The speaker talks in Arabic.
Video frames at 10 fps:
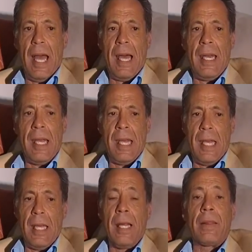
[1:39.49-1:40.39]

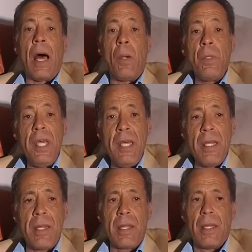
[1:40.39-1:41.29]
على
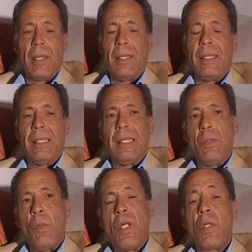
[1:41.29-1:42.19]
التعويض
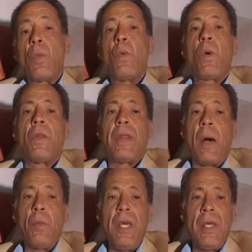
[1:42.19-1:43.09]
وصندوق
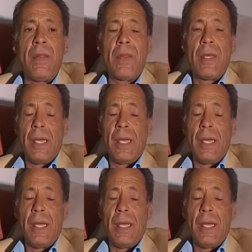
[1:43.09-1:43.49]
التعويض